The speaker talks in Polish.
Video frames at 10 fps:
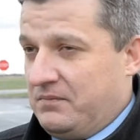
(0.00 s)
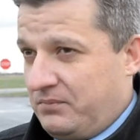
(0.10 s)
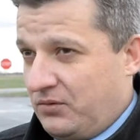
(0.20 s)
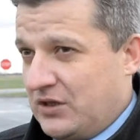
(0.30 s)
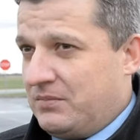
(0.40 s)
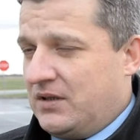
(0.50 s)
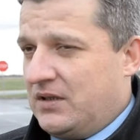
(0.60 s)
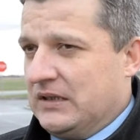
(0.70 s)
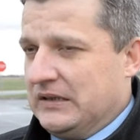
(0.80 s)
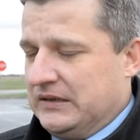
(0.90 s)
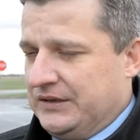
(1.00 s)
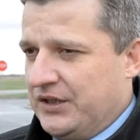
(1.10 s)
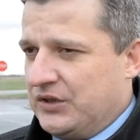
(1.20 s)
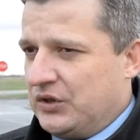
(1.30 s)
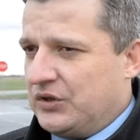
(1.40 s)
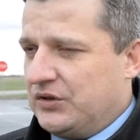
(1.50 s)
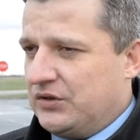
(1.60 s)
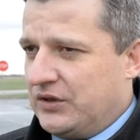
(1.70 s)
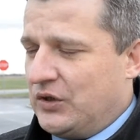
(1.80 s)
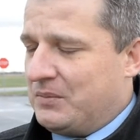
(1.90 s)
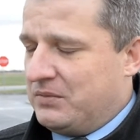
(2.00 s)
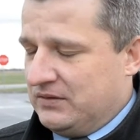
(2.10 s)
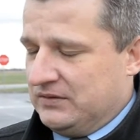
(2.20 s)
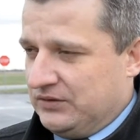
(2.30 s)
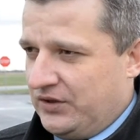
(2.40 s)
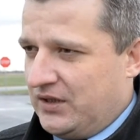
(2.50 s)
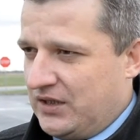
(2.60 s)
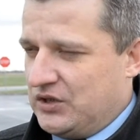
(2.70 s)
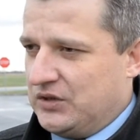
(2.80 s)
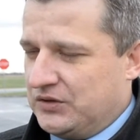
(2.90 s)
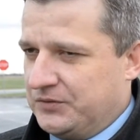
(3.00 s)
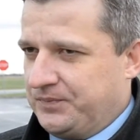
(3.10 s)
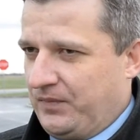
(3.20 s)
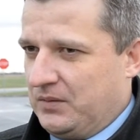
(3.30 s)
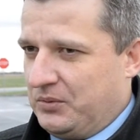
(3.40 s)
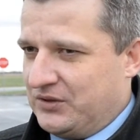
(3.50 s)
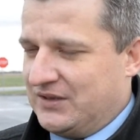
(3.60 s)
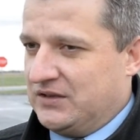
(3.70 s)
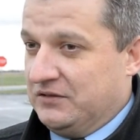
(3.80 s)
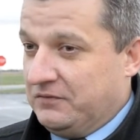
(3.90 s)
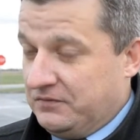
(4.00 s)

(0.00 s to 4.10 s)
Potrzebne niejednokrotnie do tego, aby dojechać do mm, posesji